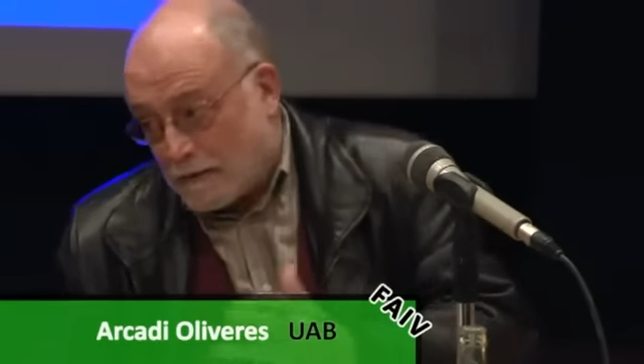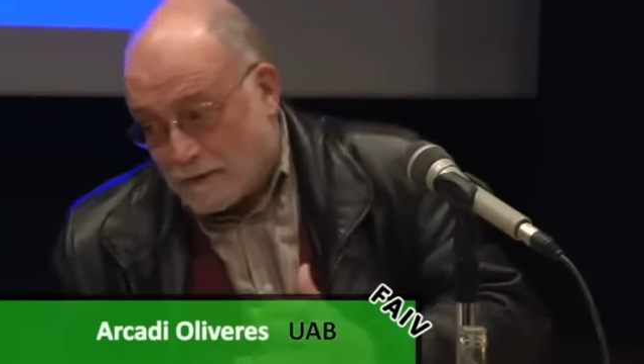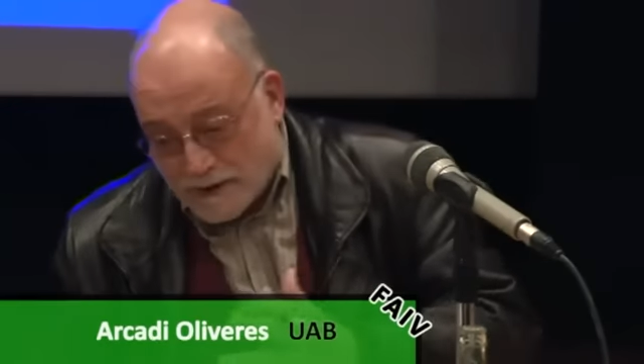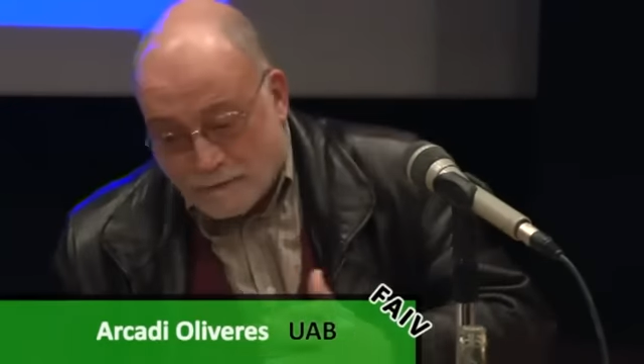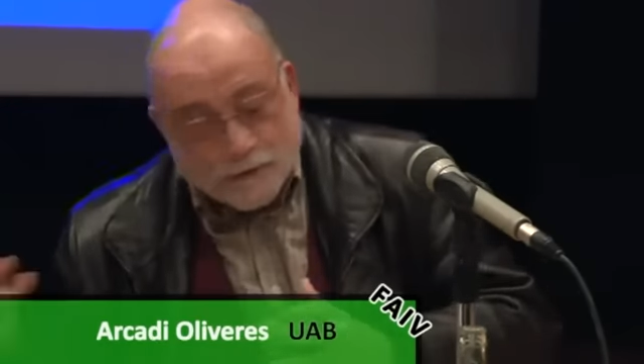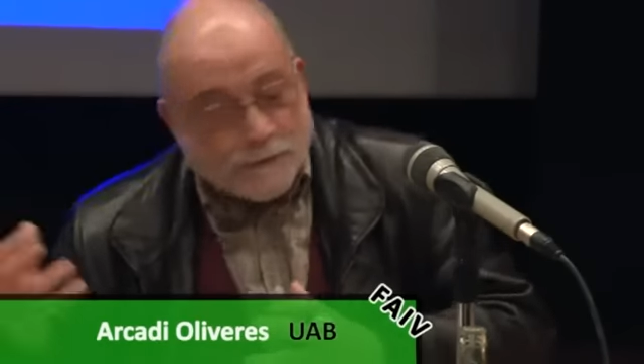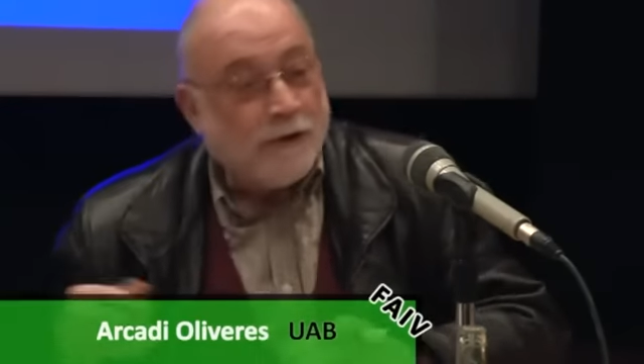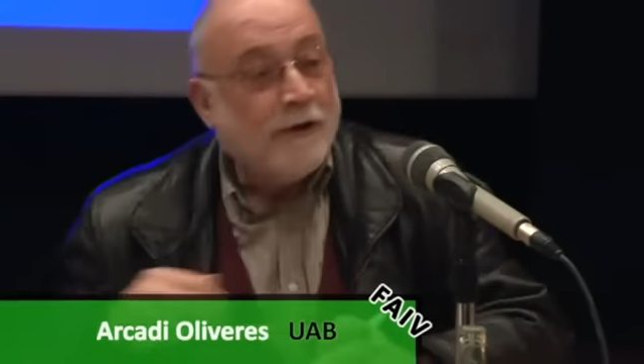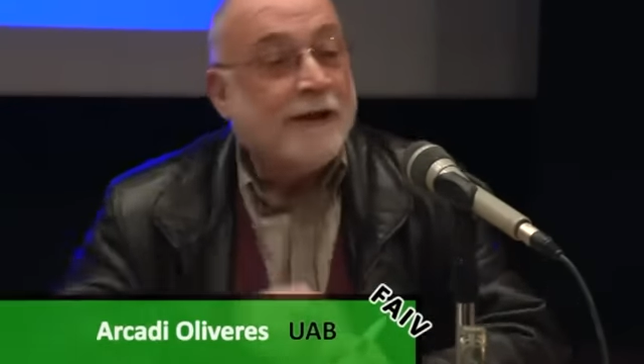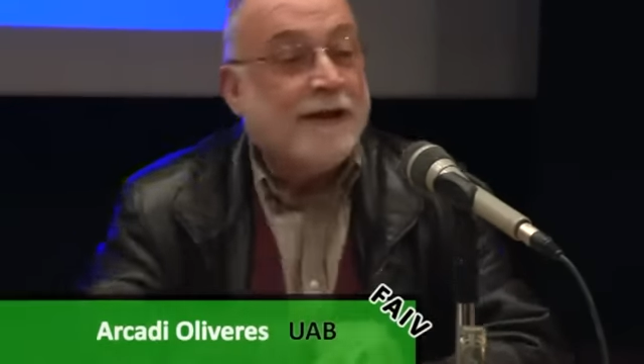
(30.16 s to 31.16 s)
estamos,
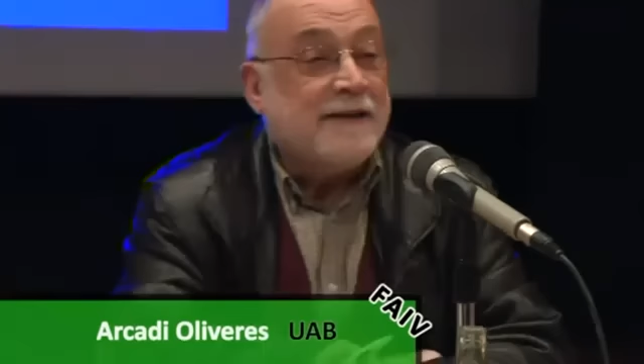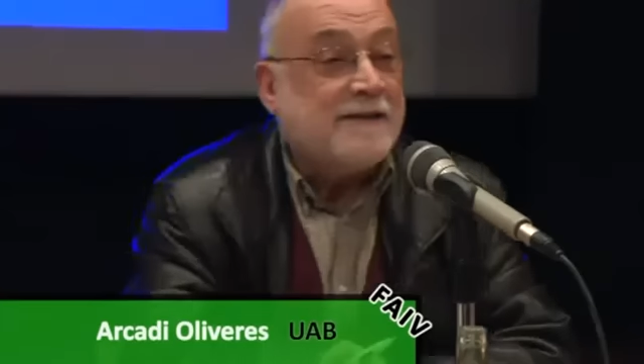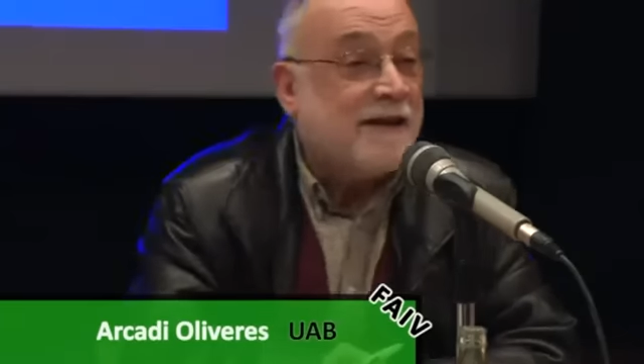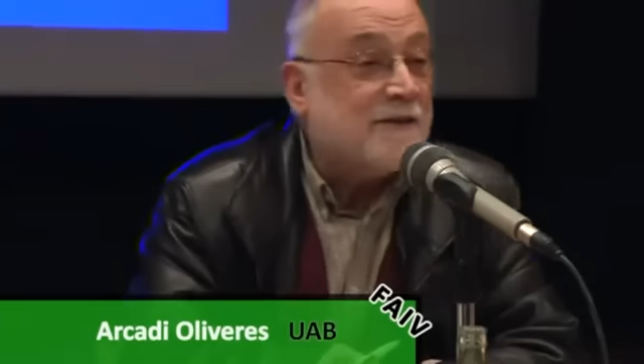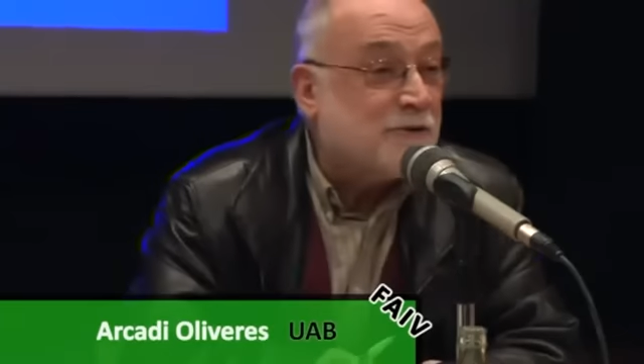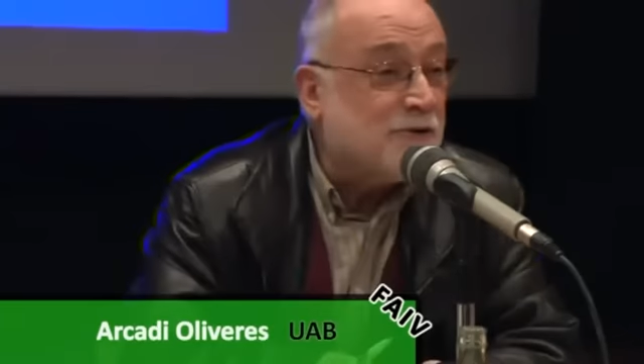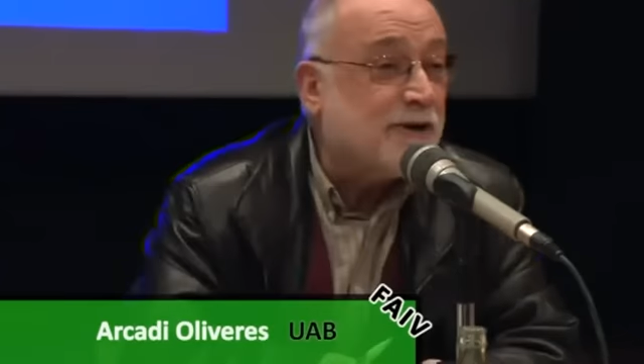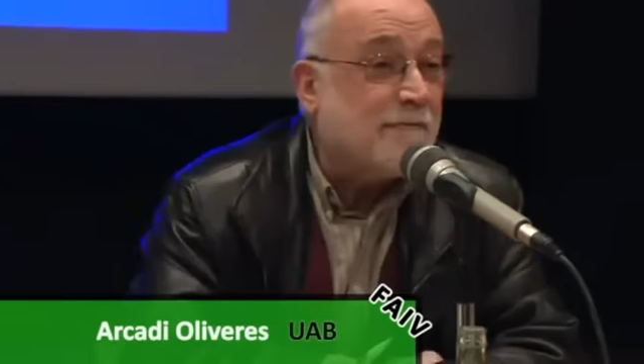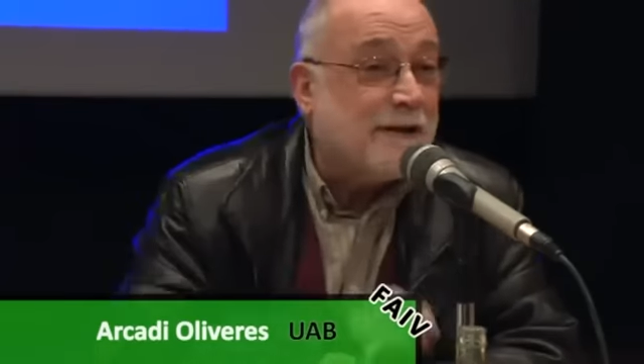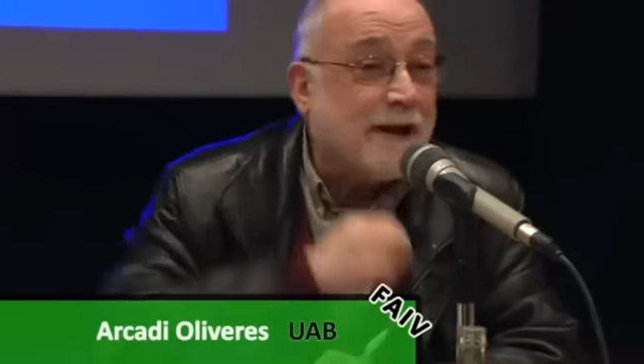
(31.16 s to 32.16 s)
pero en este caso es
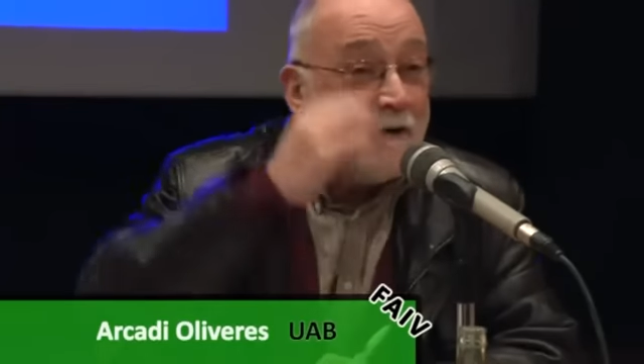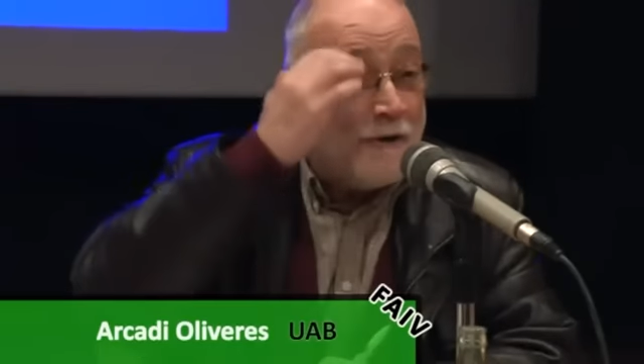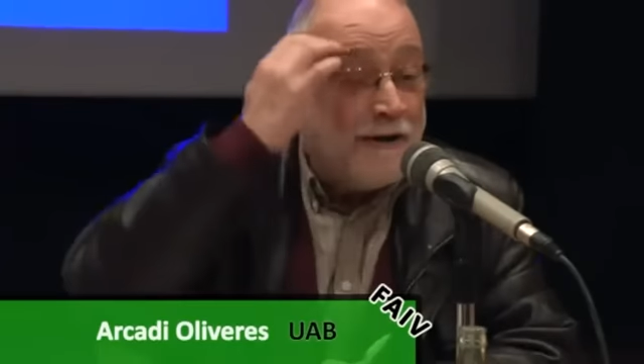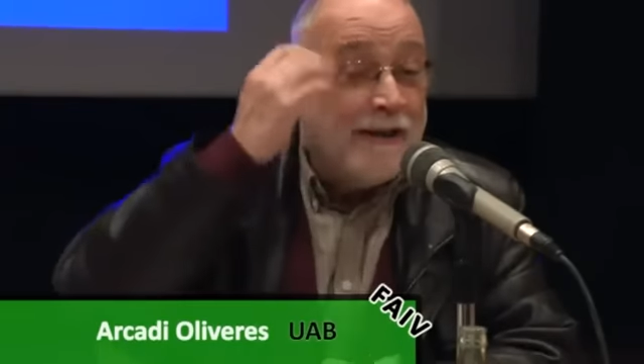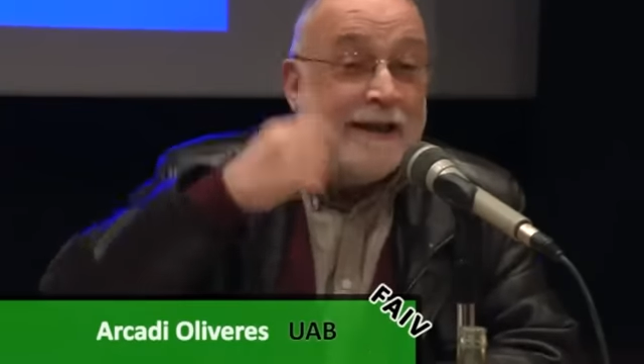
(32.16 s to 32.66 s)
norteamericano,